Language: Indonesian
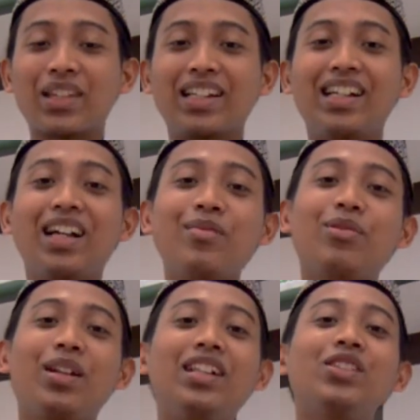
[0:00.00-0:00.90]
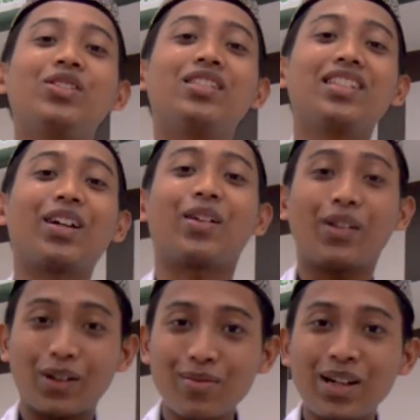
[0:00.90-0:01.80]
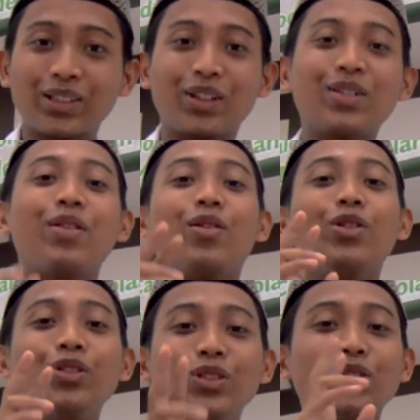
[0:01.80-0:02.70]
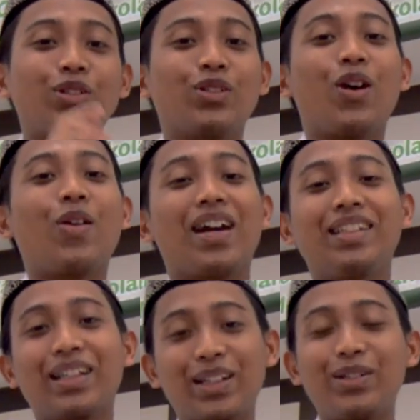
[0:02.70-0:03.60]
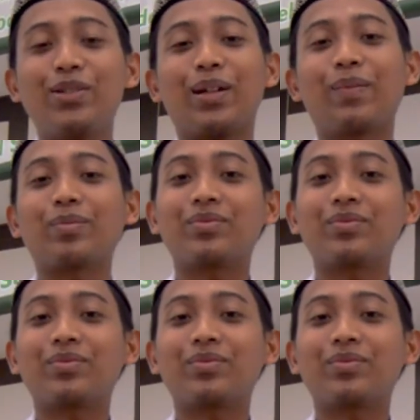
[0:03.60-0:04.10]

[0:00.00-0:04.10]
dengan bulan suci Ramadan untuk golongan yang kedua.